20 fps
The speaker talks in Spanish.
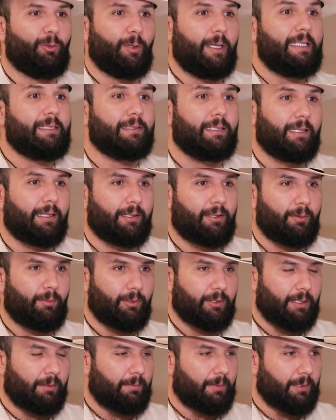turista, como
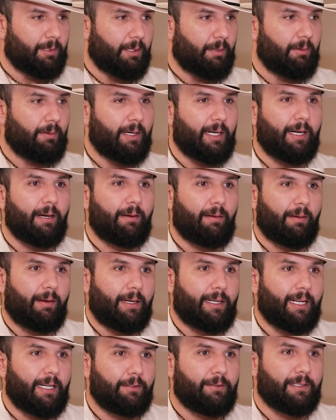otra persona, de venir
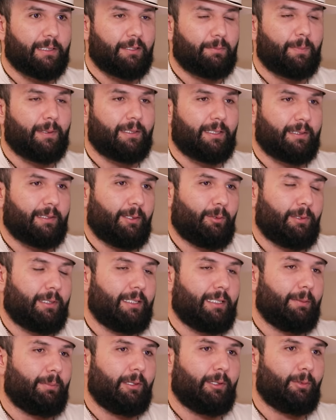aquí a las fiestas patrias tiene un
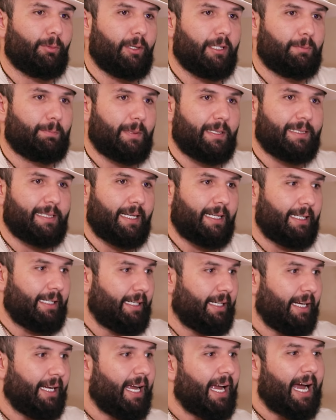sentimiento muy especial y
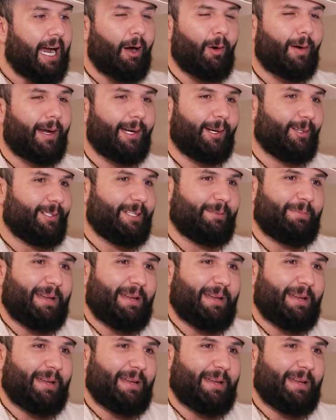aunque no seas